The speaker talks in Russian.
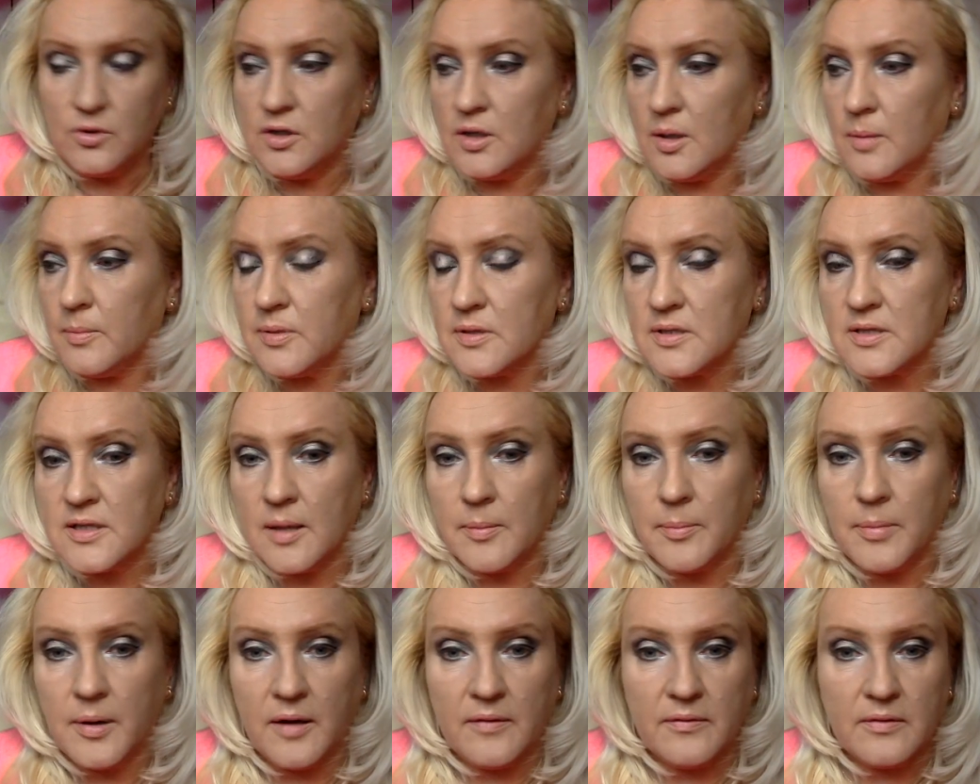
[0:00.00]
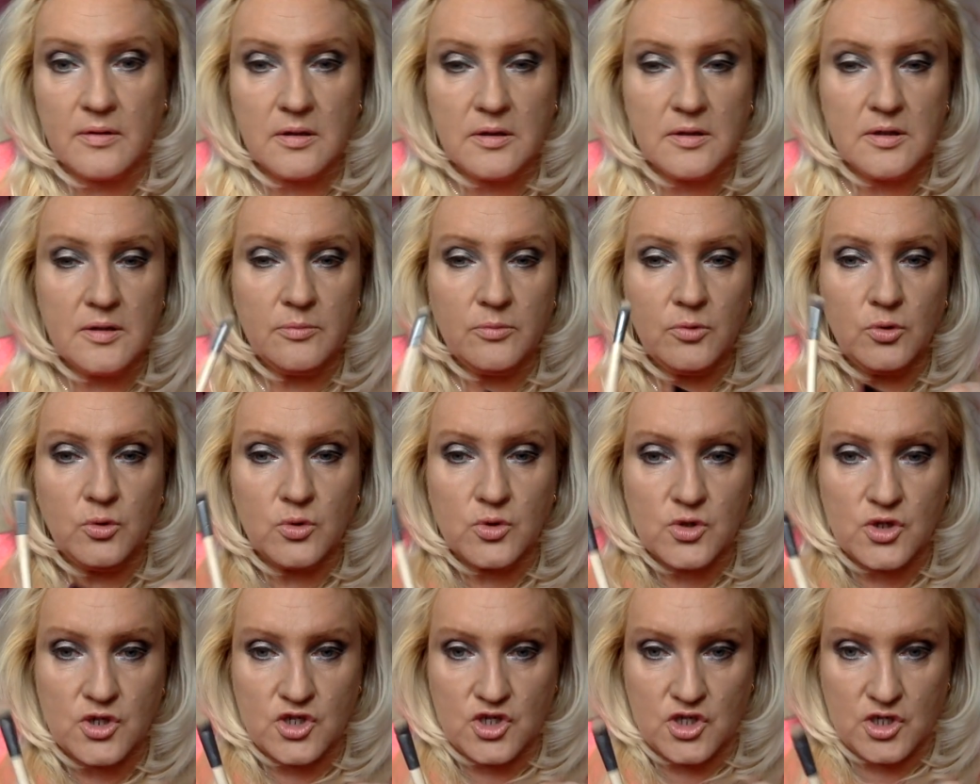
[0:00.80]
я бы добавила
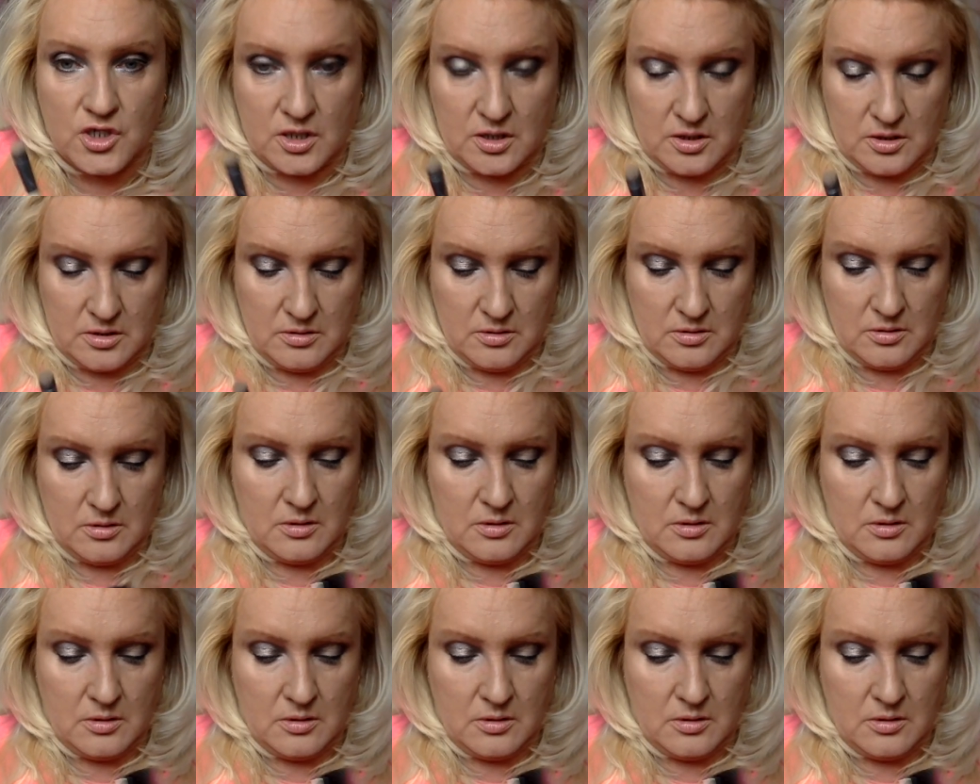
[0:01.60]
немножечко,